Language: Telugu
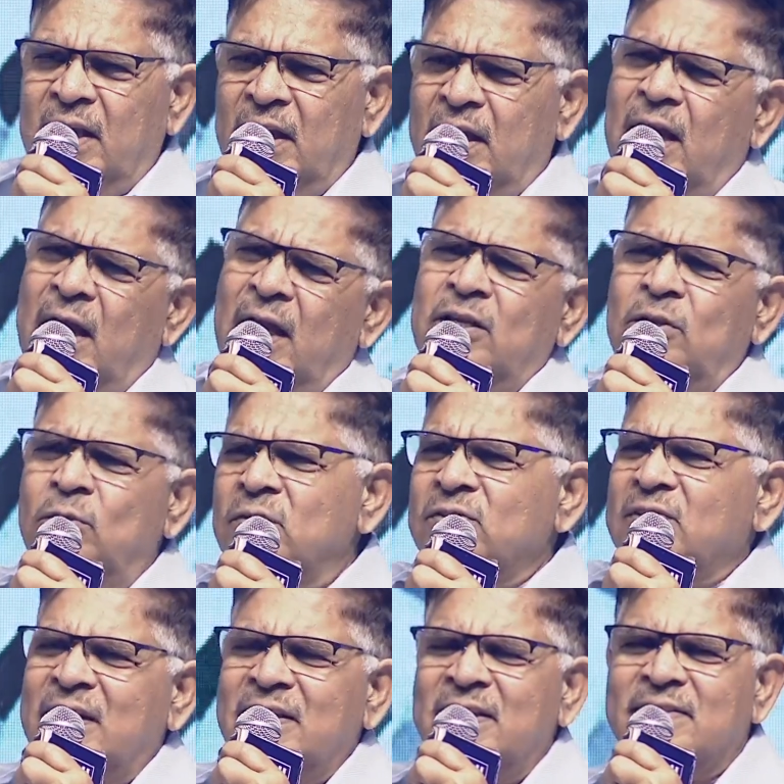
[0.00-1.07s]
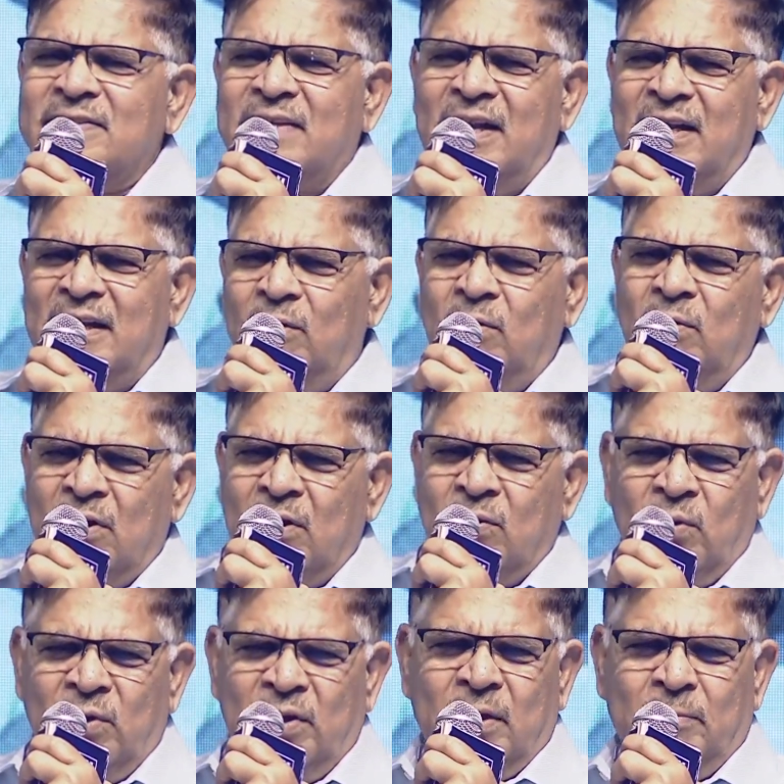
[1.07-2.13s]
ఇంకా ఏదో సాధించాలనే ఒక
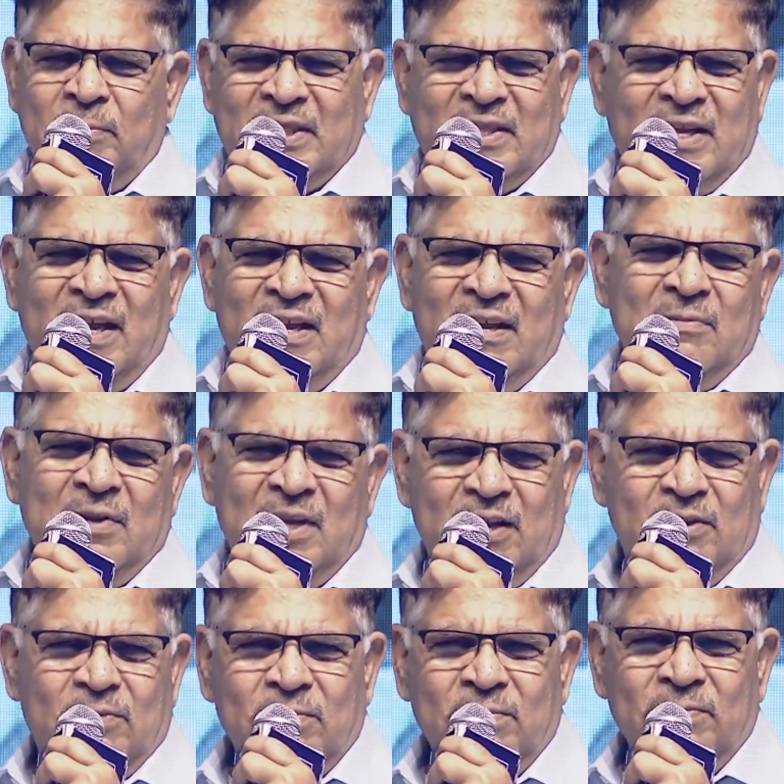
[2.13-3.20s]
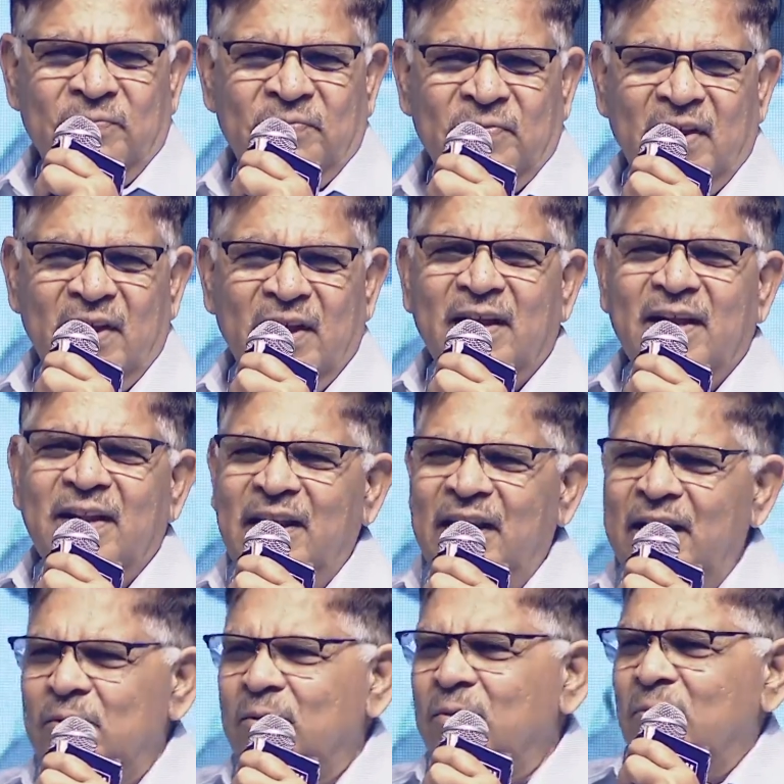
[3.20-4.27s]
కోరిక పెద్దగా ఏమీ లేదు
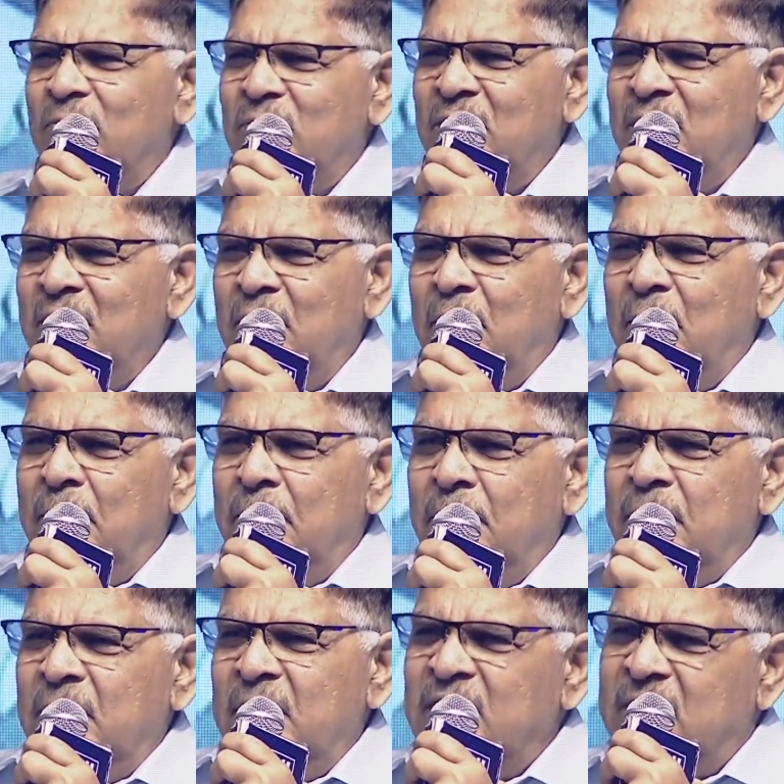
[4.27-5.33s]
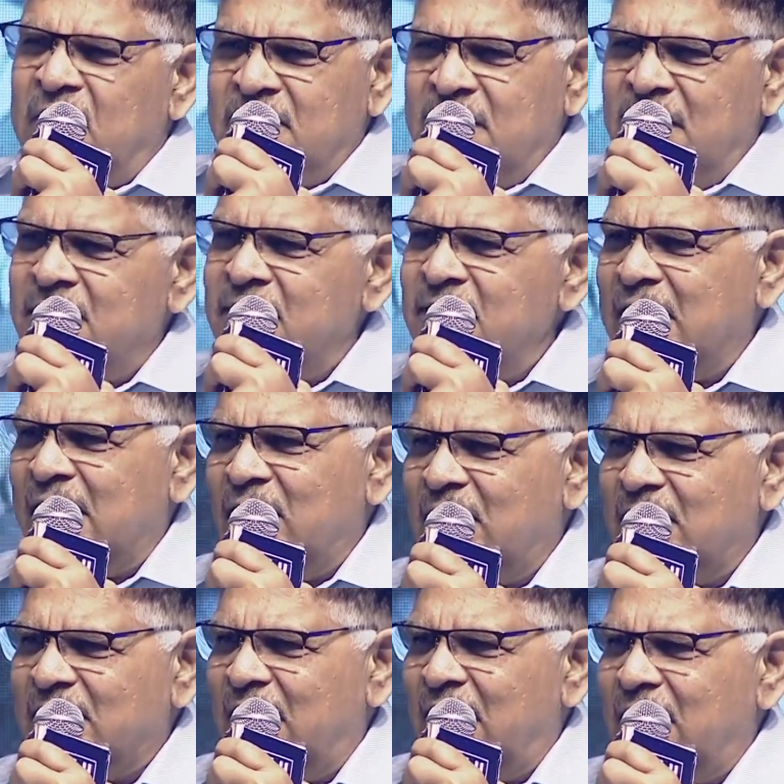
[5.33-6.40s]
నేను ఇంత చేసిన
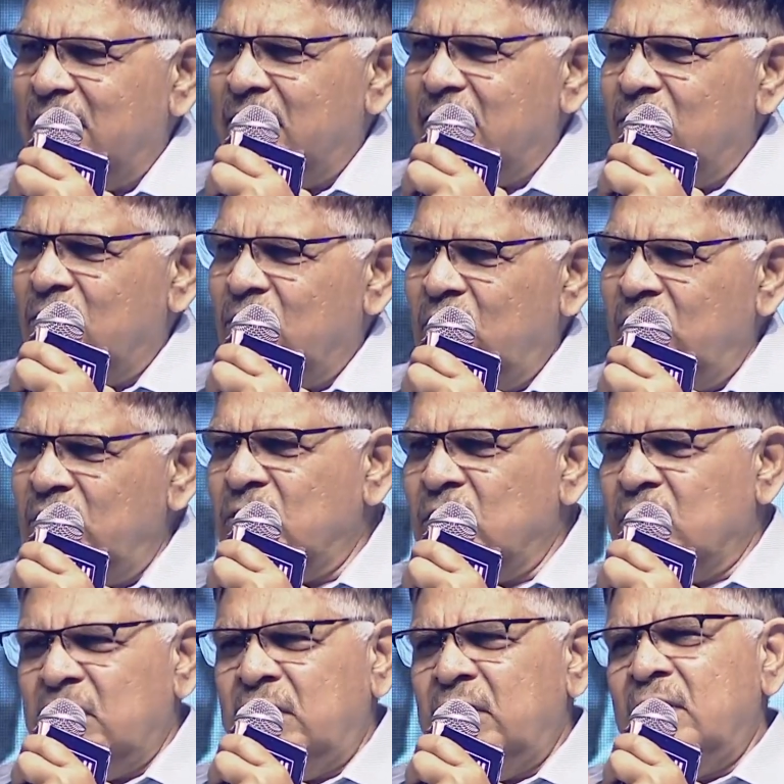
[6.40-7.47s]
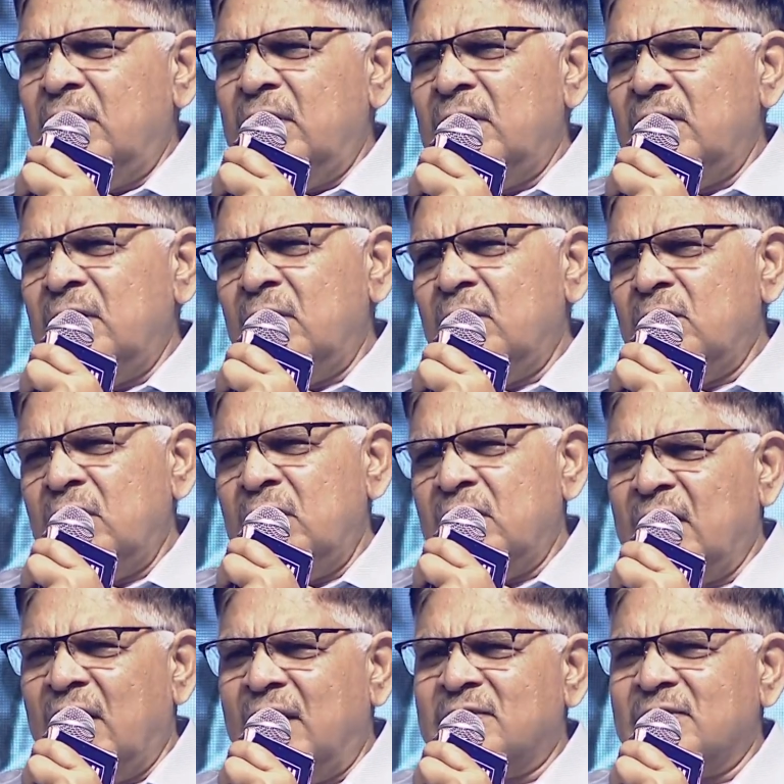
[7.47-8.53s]
తర్వాత ఇంతటి
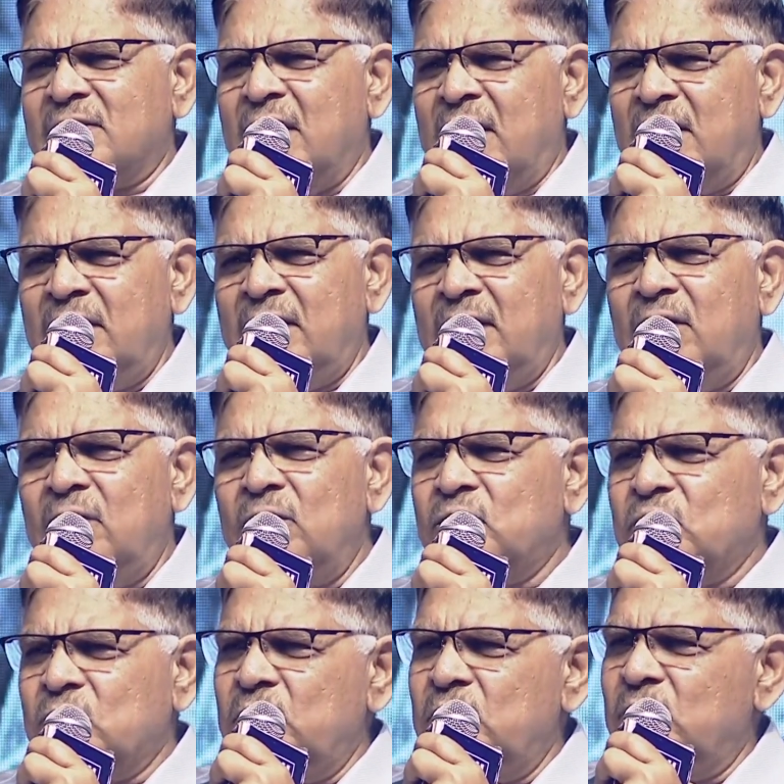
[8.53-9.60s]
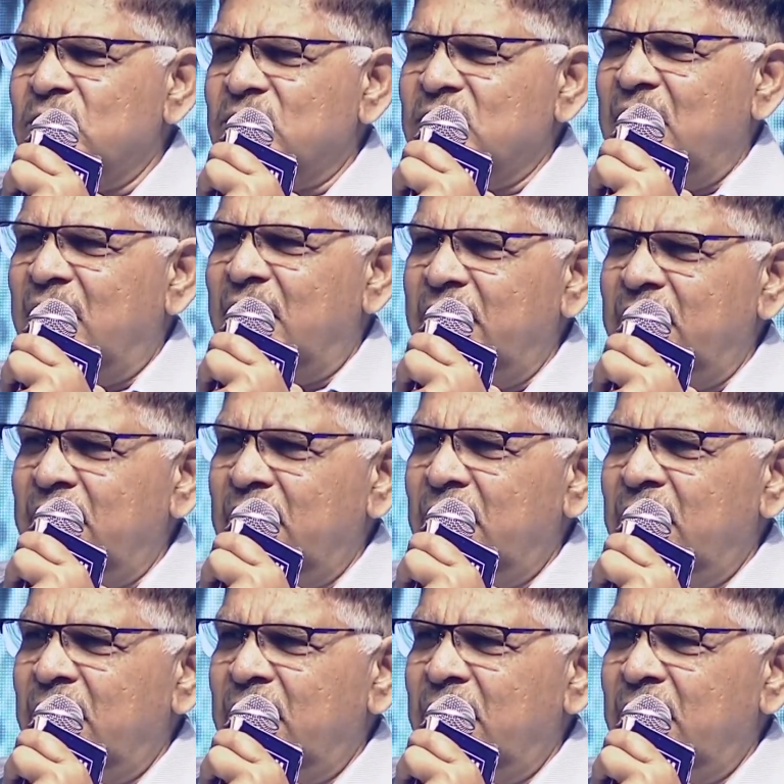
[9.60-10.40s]
ఈథాట్స్ కానీ అల్లు స్టూడియోస్ కానీ